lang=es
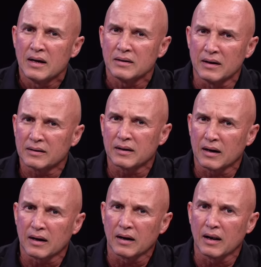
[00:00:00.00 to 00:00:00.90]
y
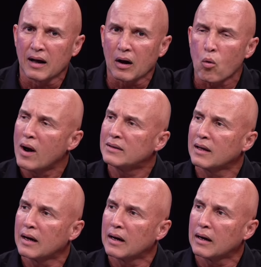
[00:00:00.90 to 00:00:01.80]
esta es la
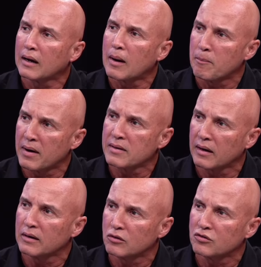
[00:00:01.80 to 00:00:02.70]
cuarta campaña
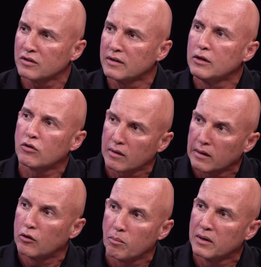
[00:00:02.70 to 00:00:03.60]
que entonces dirijo desde
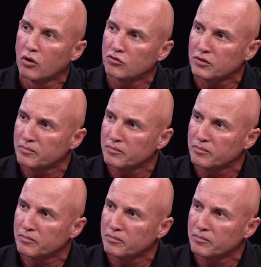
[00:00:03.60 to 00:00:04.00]
el 2012.